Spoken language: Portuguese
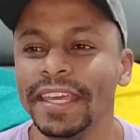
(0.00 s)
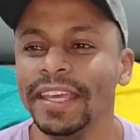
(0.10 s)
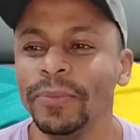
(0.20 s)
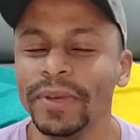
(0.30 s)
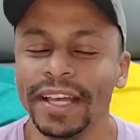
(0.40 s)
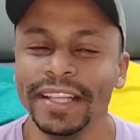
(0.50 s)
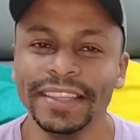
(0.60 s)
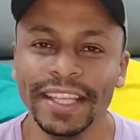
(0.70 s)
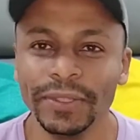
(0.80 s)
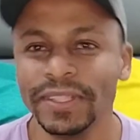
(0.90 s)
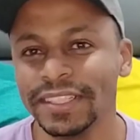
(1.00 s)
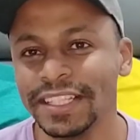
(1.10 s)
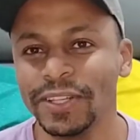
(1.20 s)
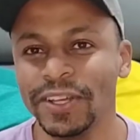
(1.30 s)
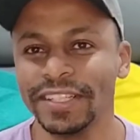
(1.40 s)
E alguma, até todas
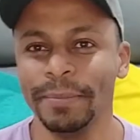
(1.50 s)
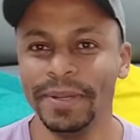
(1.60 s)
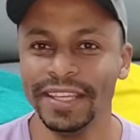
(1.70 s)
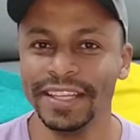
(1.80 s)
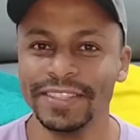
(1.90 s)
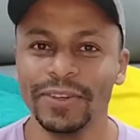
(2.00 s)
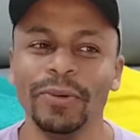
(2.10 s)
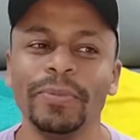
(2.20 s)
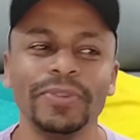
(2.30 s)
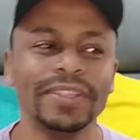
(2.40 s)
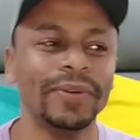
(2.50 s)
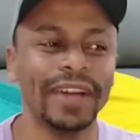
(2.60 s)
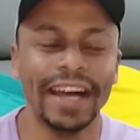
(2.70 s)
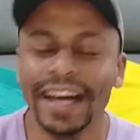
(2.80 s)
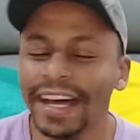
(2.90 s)
as lojas abriam, eu compro um
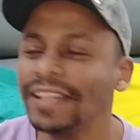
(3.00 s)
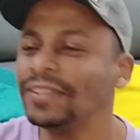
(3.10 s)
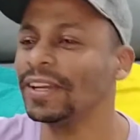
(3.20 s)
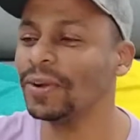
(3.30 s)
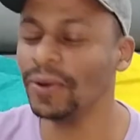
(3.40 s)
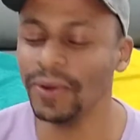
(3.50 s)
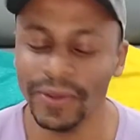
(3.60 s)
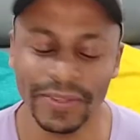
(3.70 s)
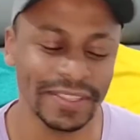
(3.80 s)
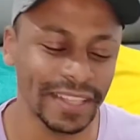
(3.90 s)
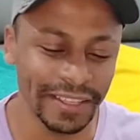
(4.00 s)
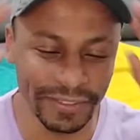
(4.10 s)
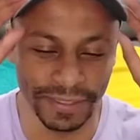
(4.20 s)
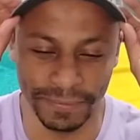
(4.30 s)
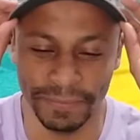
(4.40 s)
salgado, um negócio, tá?
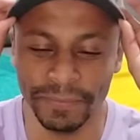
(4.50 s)
Enfim.